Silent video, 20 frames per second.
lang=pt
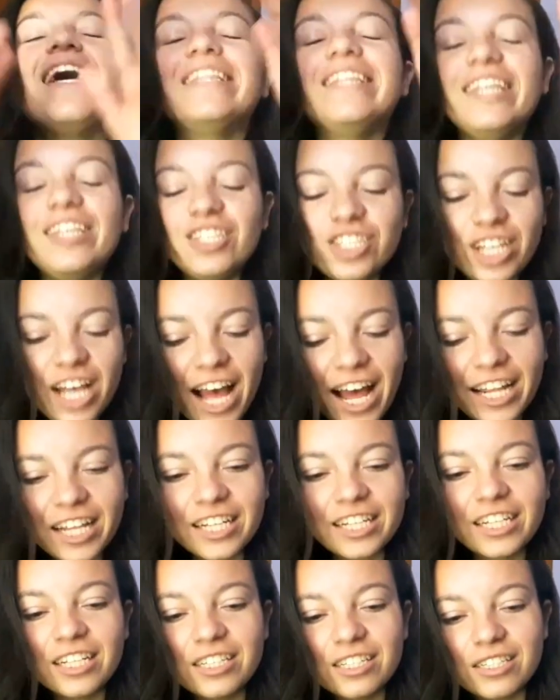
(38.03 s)

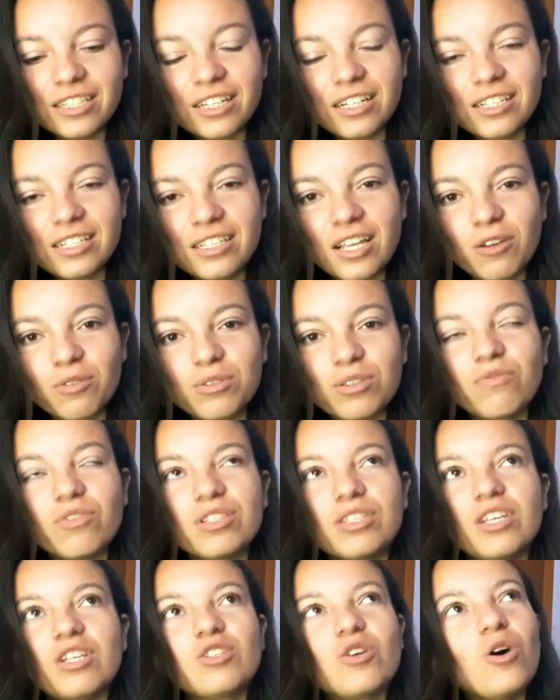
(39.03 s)
deixarem na descrição se
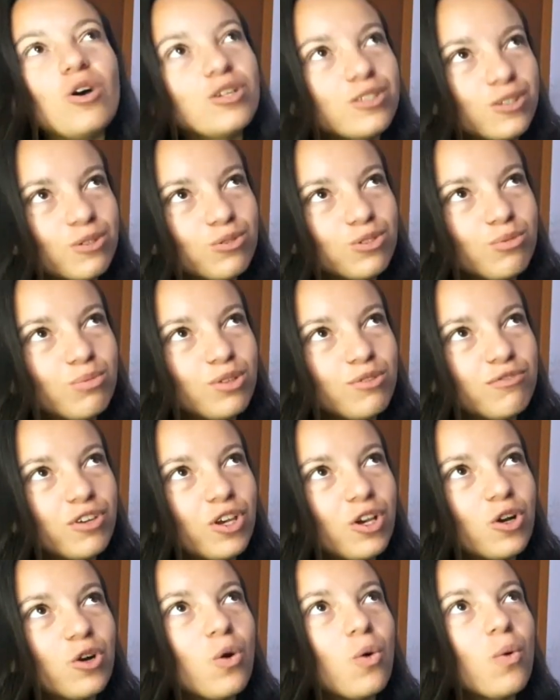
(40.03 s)
vocês gostam de me
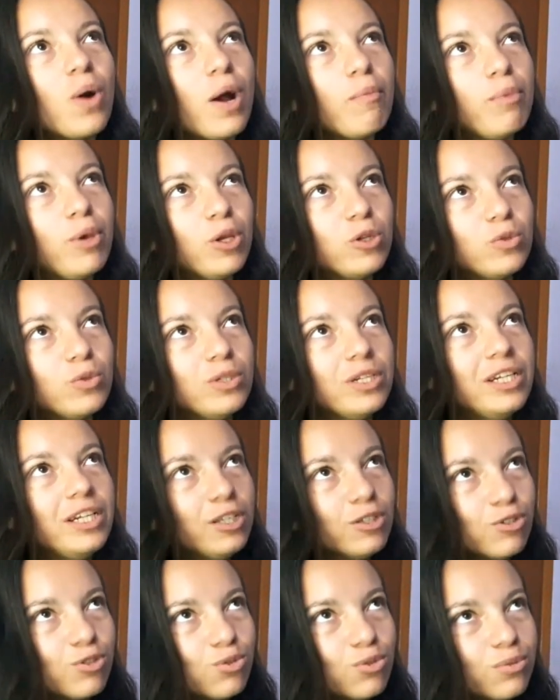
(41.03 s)
ver com o cabelo
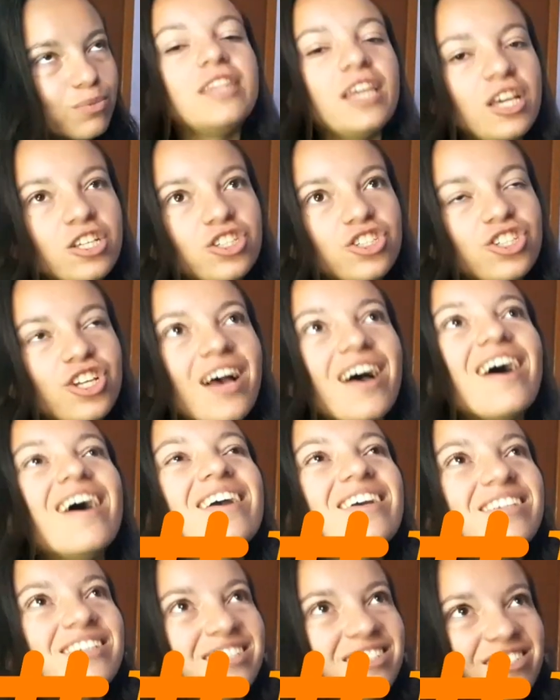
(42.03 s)
liso, deixa
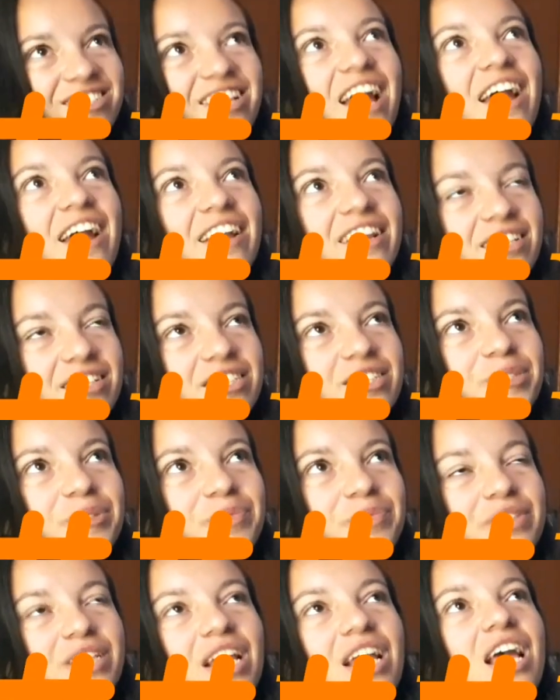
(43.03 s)

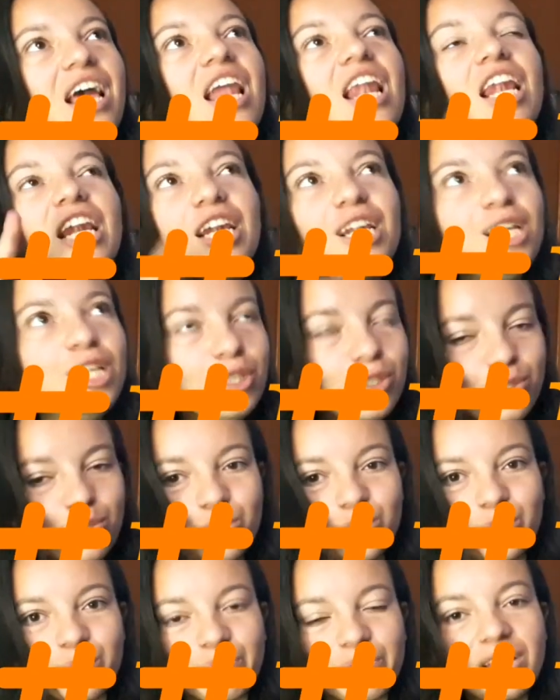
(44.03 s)
hashtag
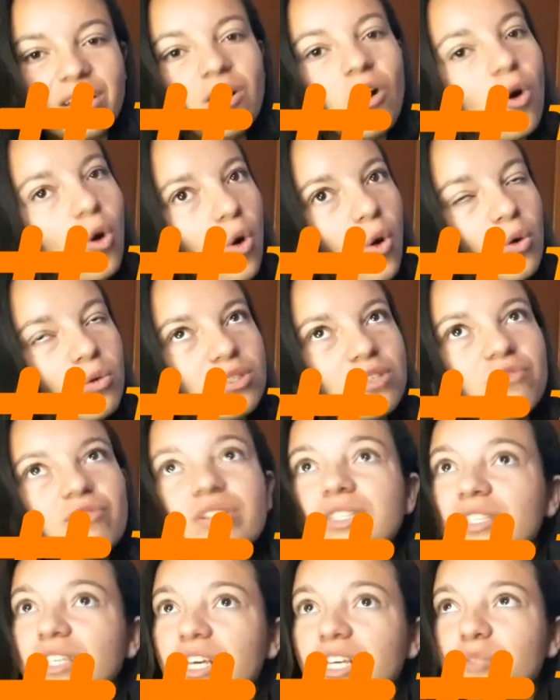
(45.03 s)
liso. Ou se
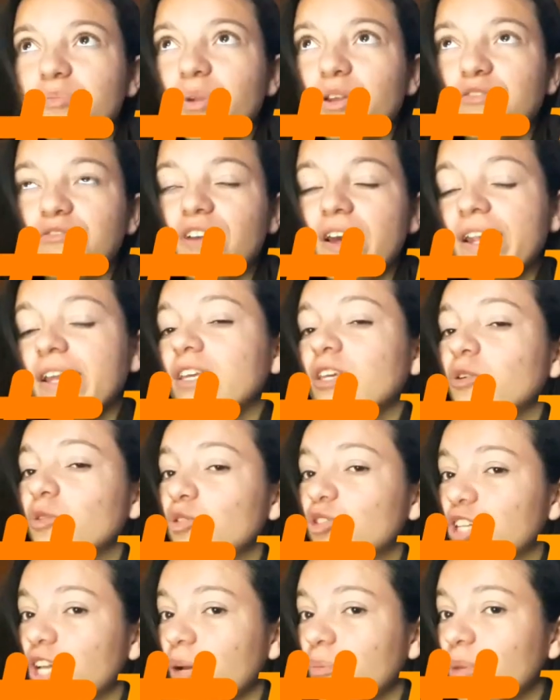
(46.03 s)
vocês preferem
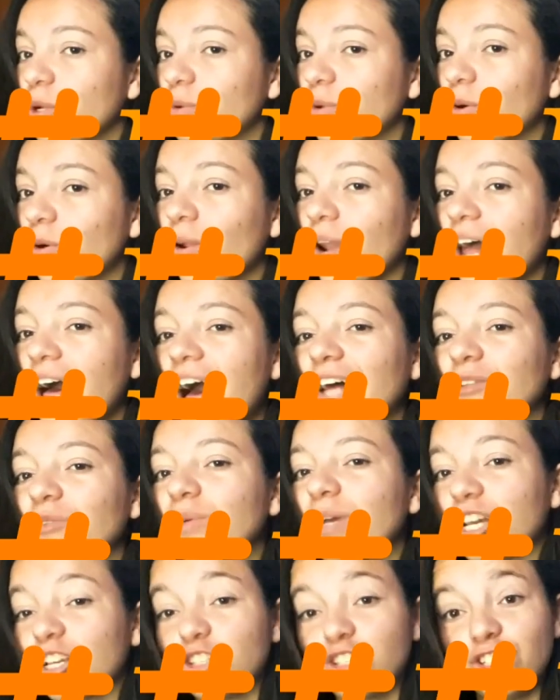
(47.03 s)
eu de cabelo
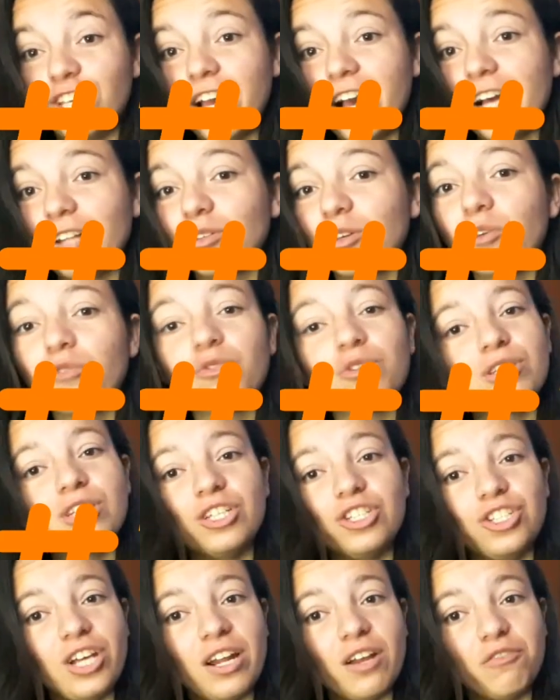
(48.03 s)
enrolado, cacheado, que eu vou
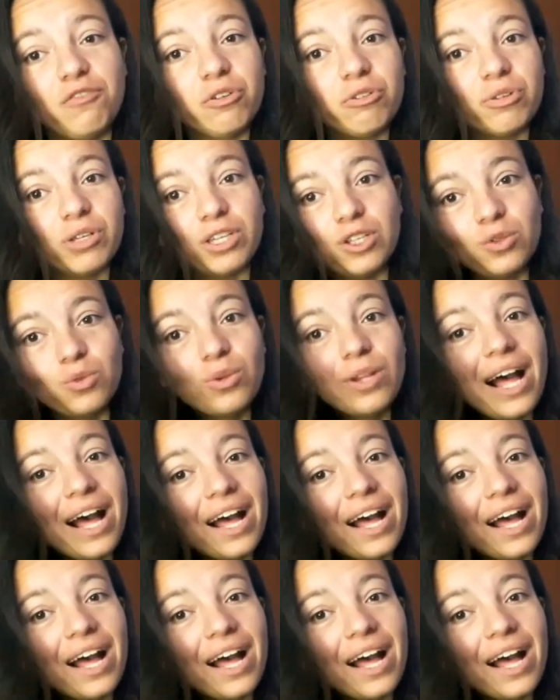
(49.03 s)
deixar a foto aqui do